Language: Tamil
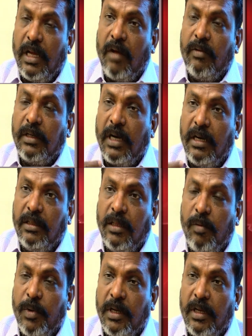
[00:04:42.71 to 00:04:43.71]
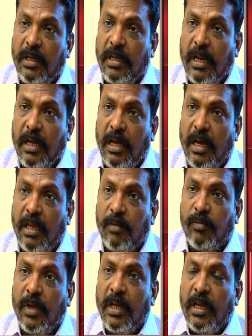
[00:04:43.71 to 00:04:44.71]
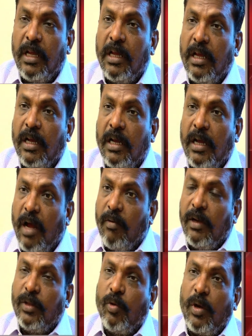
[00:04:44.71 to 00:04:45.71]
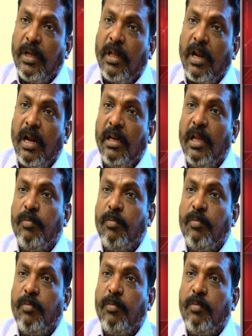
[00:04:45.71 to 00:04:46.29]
அவர் கழுத்தில் பட்டிருக்கிற காயம் காவல்துறையினரால்